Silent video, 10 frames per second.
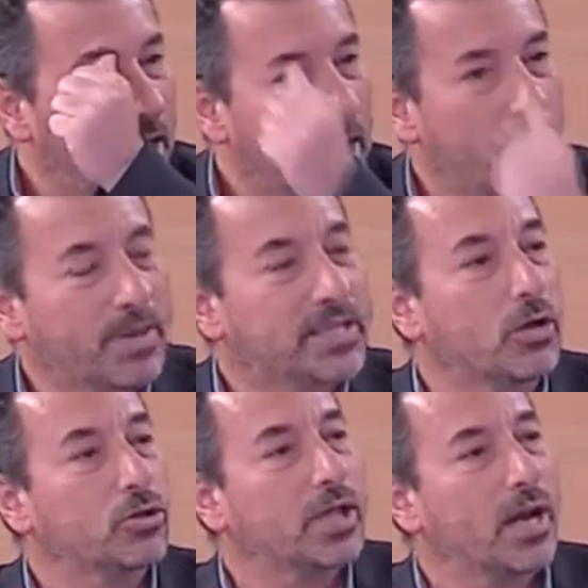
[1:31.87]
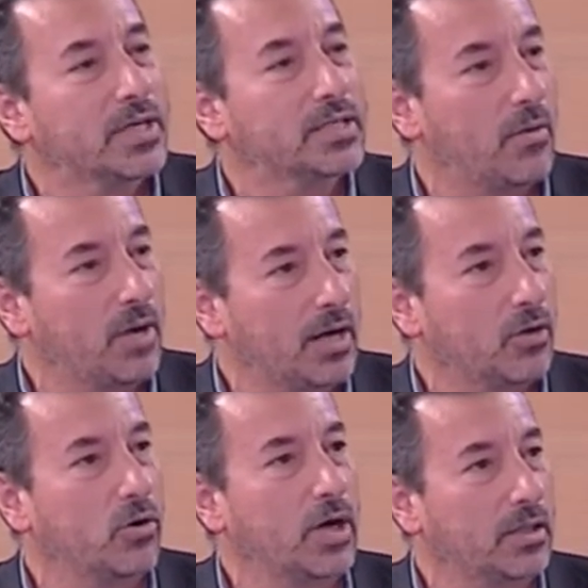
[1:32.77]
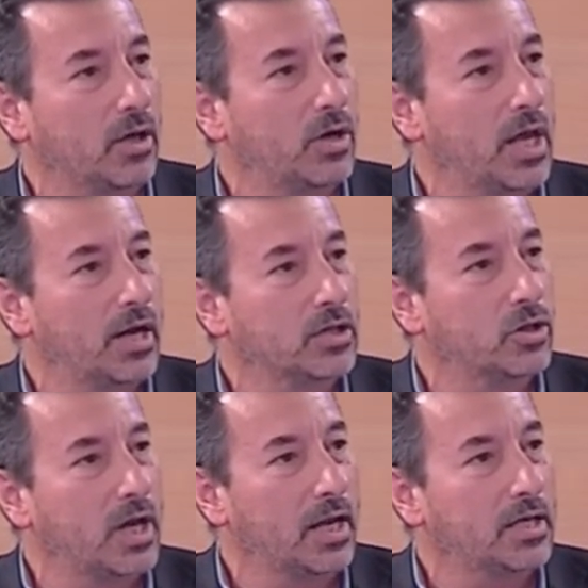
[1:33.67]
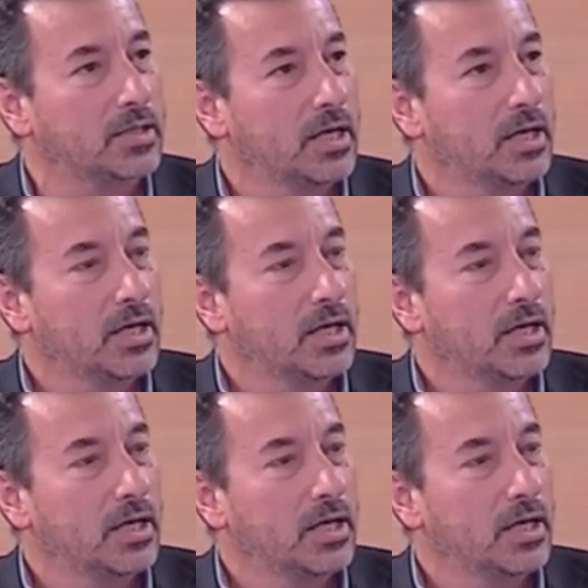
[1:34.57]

y empezar otra vez a hablar con categorías nacionales.